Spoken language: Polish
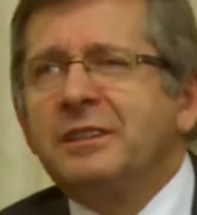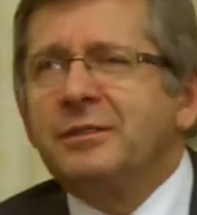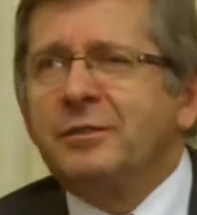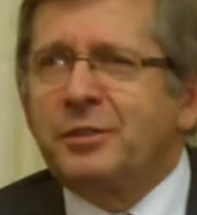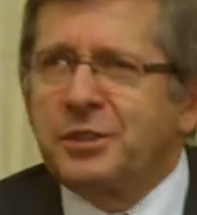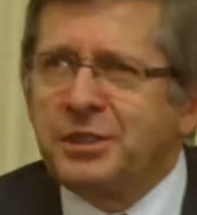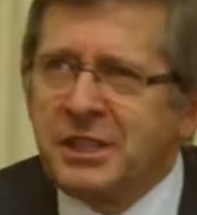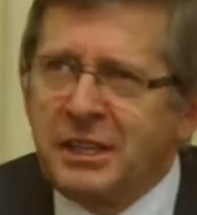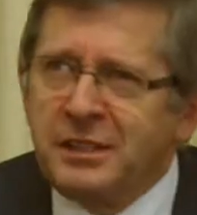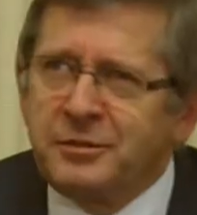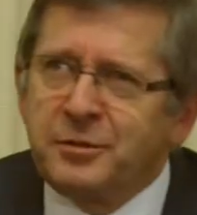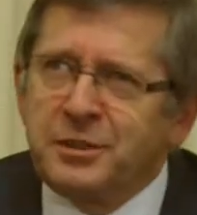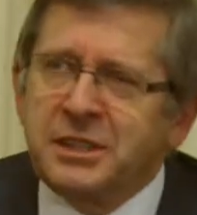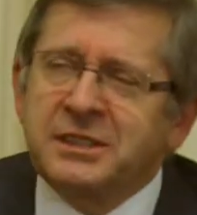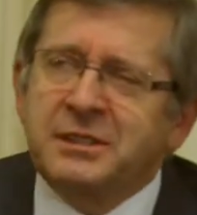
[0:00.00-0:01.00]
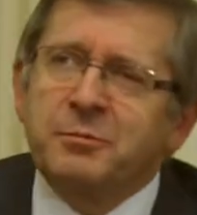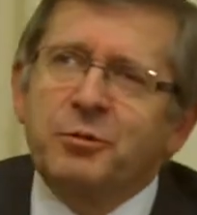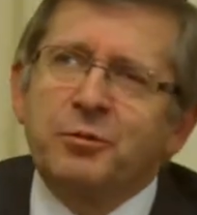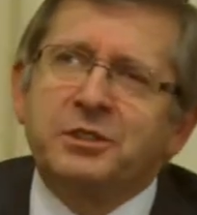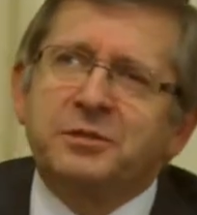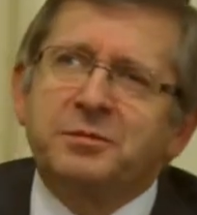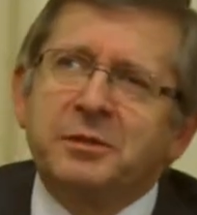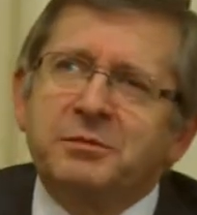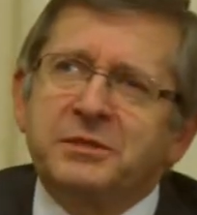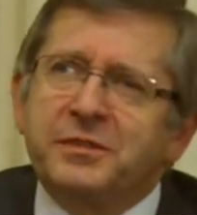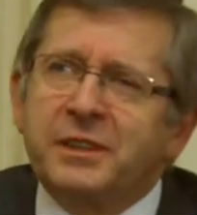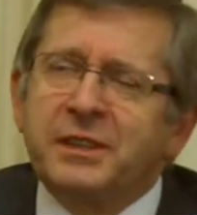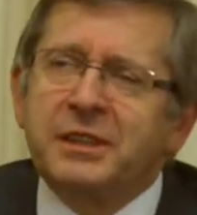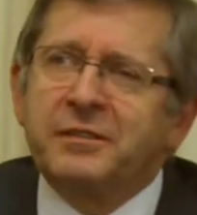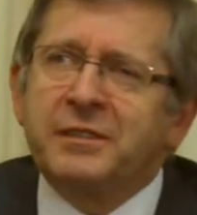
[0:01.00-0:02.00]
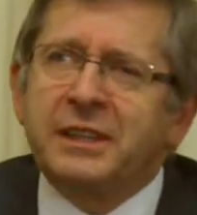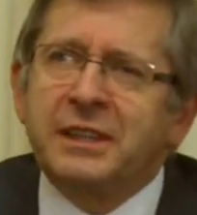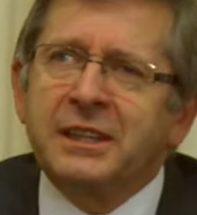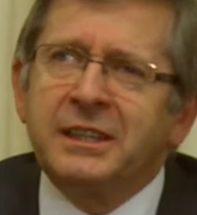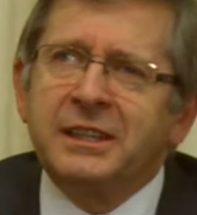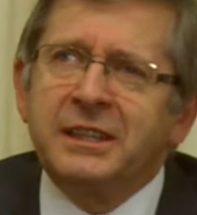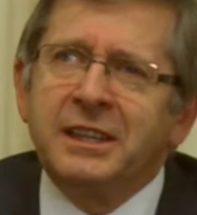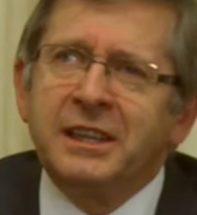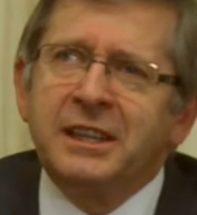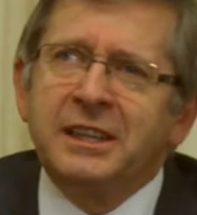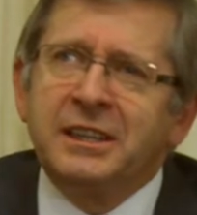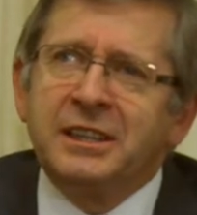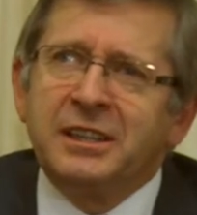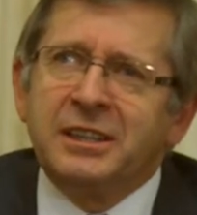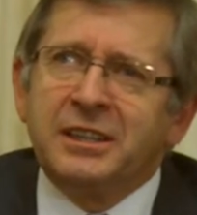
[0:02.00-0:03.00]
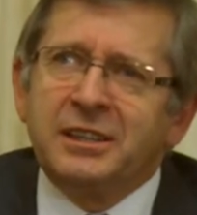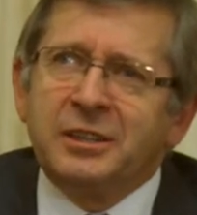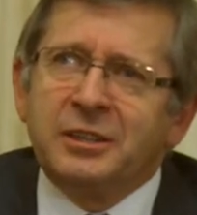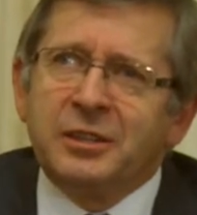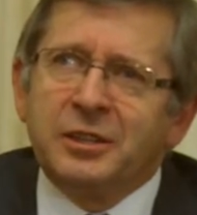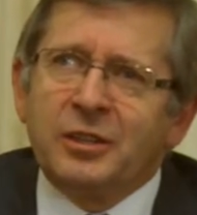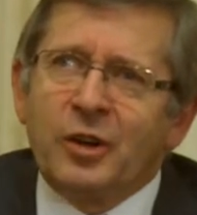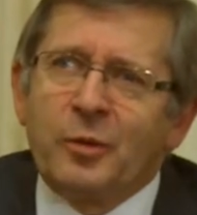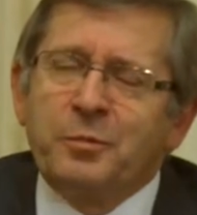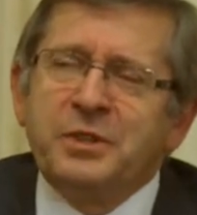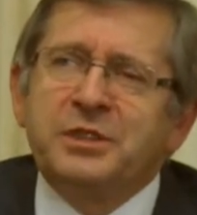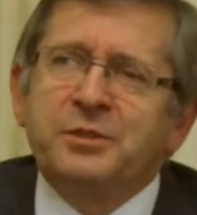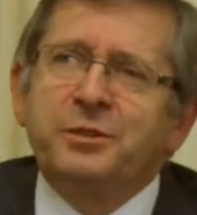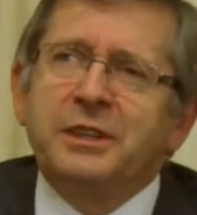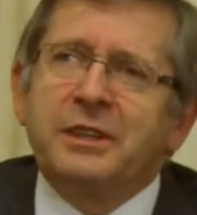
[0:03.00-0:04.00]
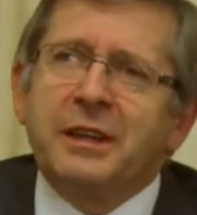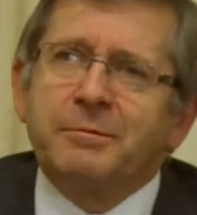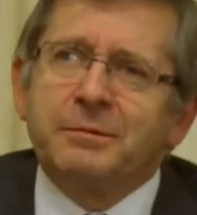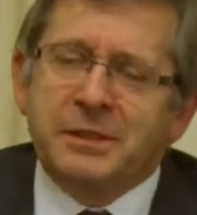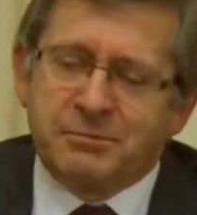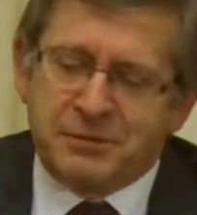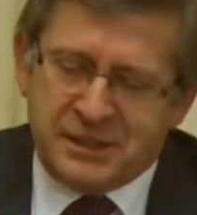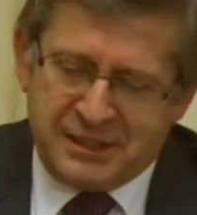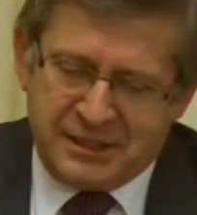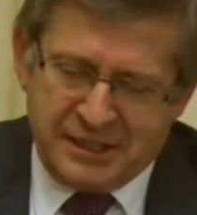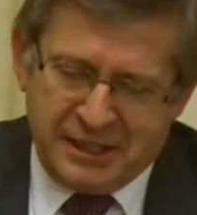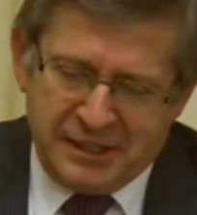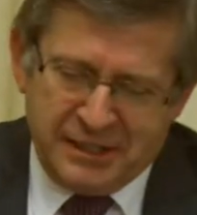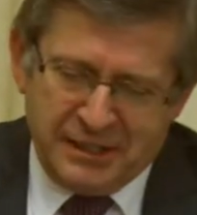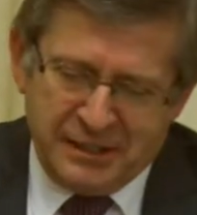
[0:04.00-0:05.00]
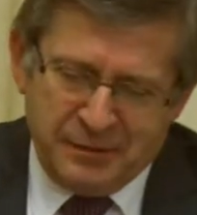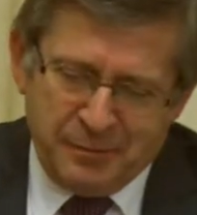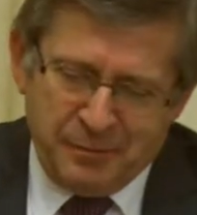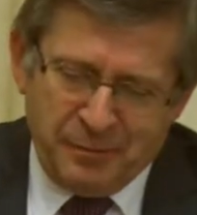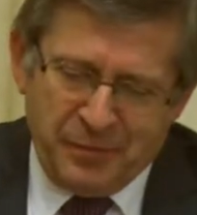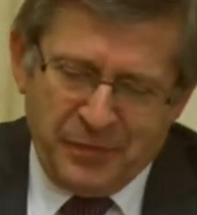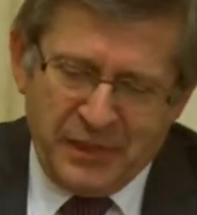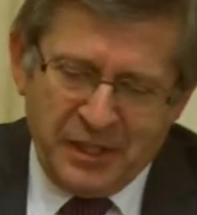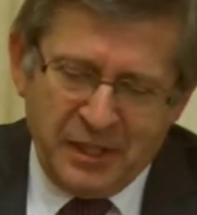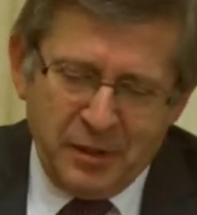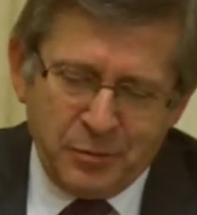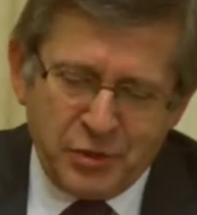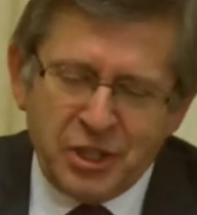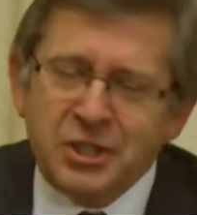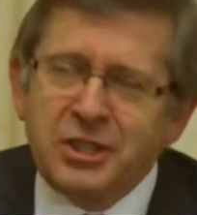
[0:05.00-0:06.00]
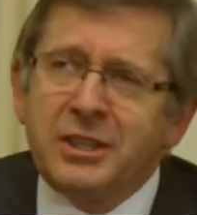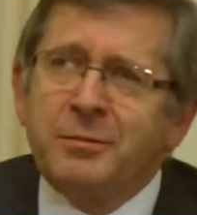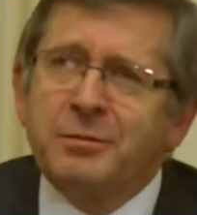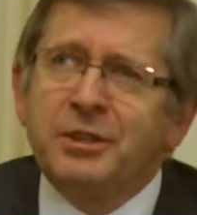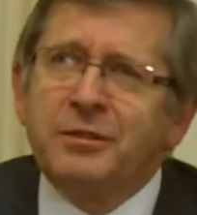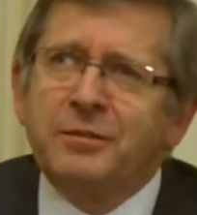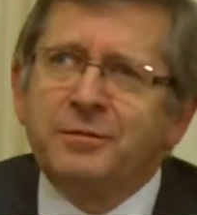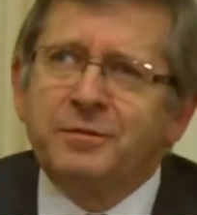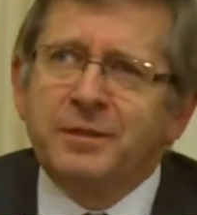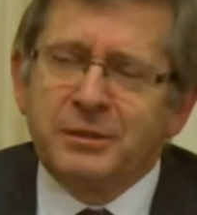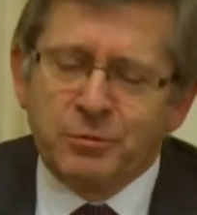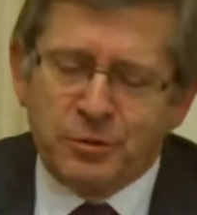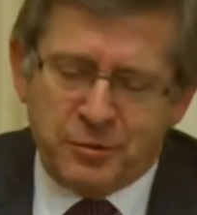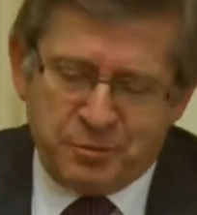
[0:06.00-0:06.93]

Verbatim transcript: w rozdziale 28 swojej Ewangelii opisuje nam tę scenę. Przeczytam to według